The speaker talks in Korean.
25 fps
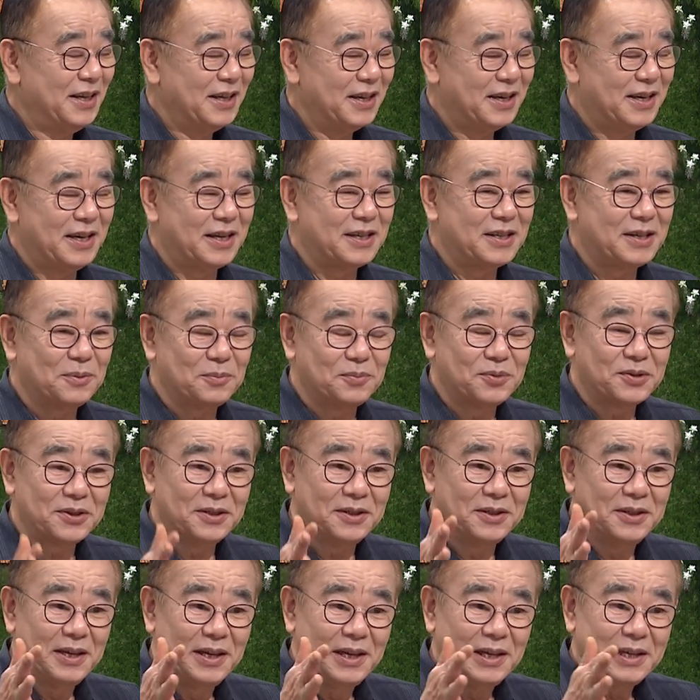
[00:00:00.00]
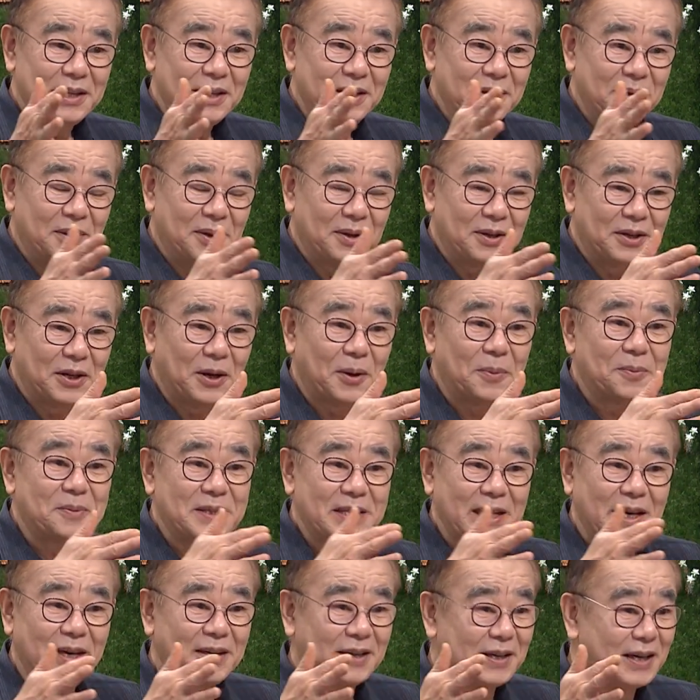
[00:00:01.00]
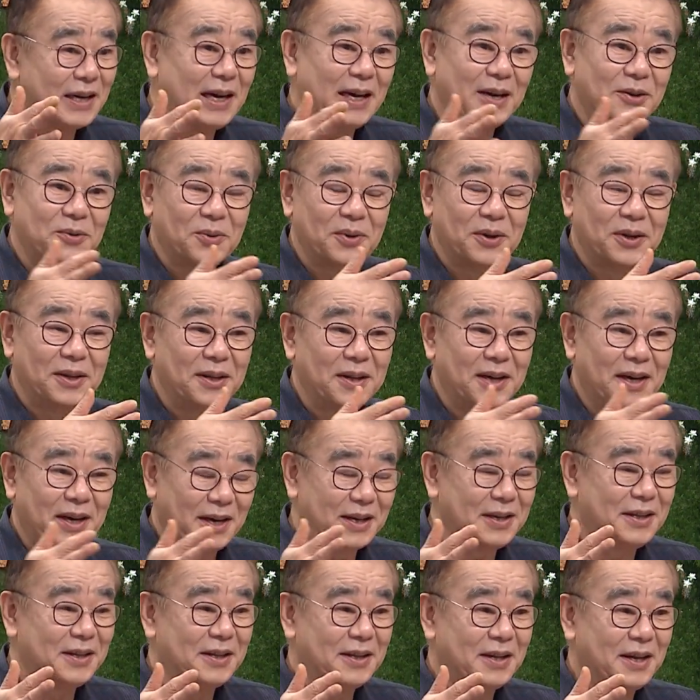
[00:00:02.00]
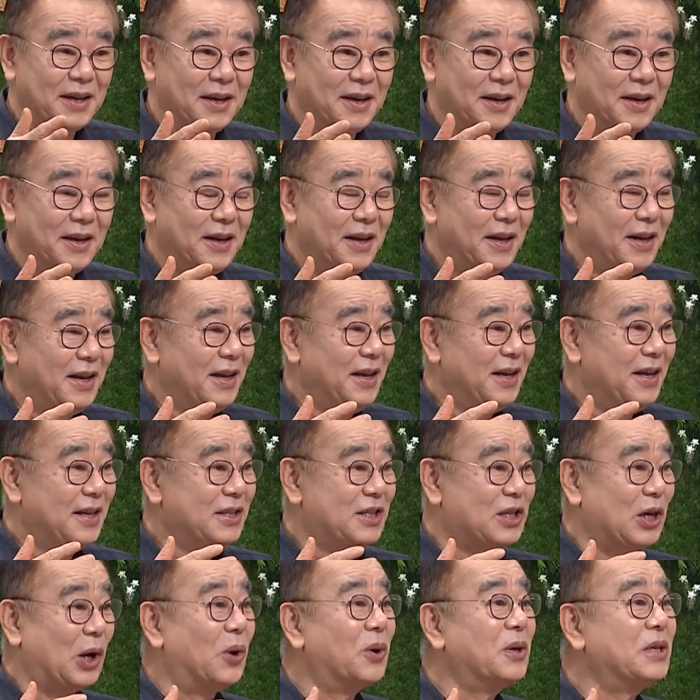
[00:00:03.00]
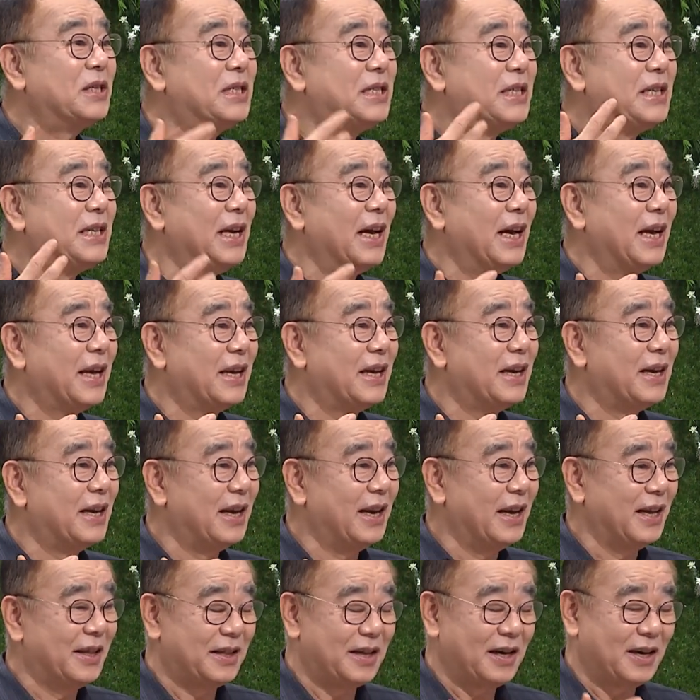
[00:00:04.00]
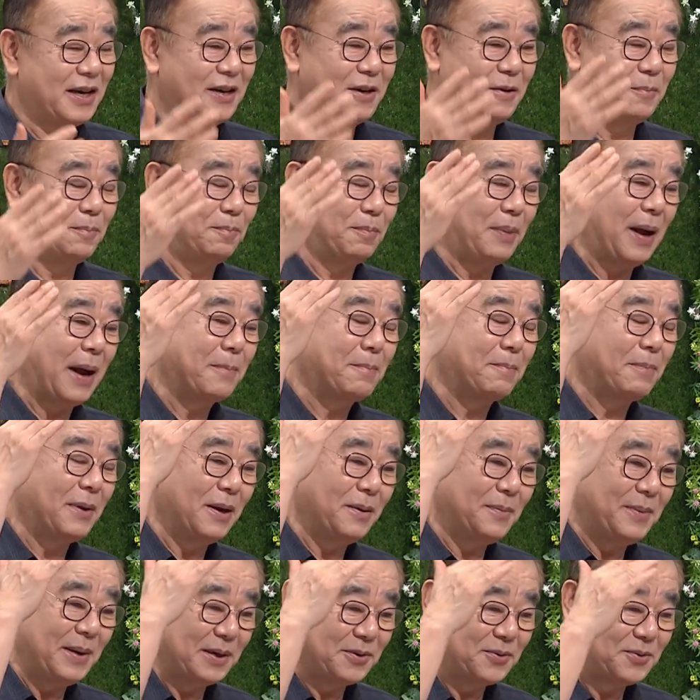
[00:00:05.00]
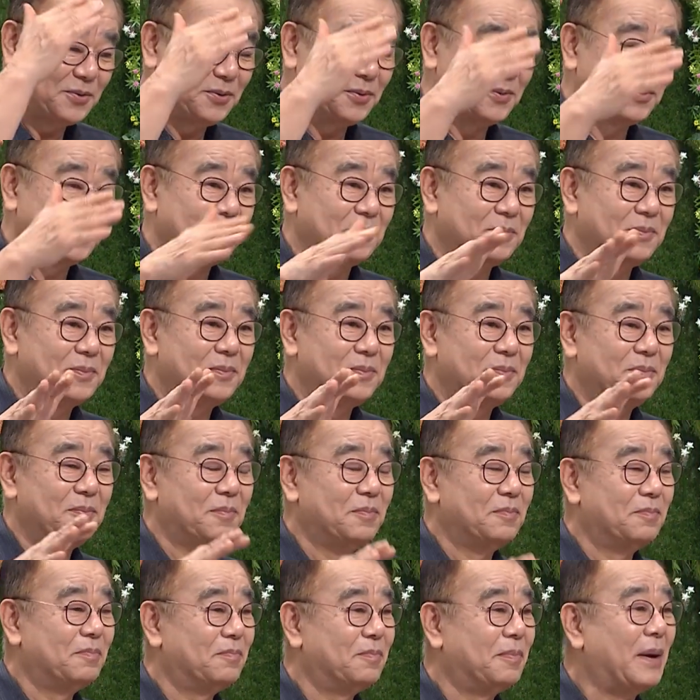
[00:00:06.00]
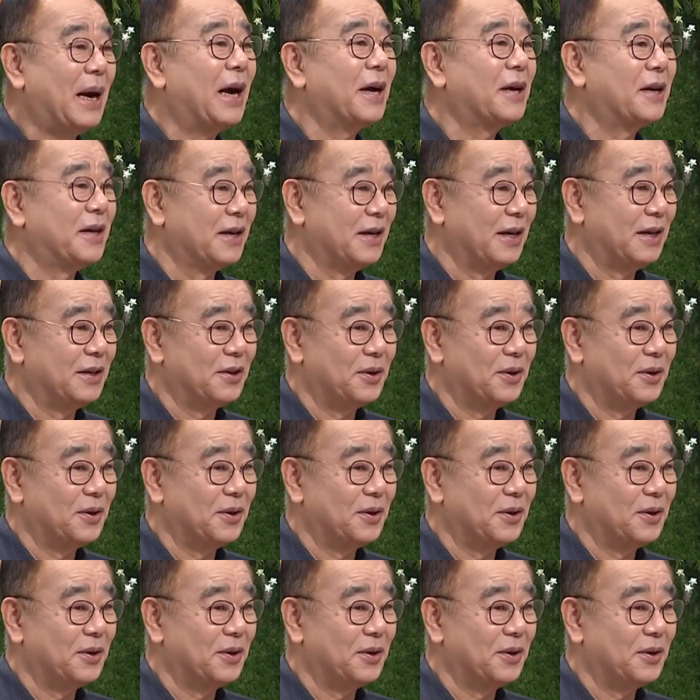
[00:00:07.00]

그래서 무슨 어, 협상을 하고 이, 하는데 정치 얘기를 했다가는 백발백중 파기가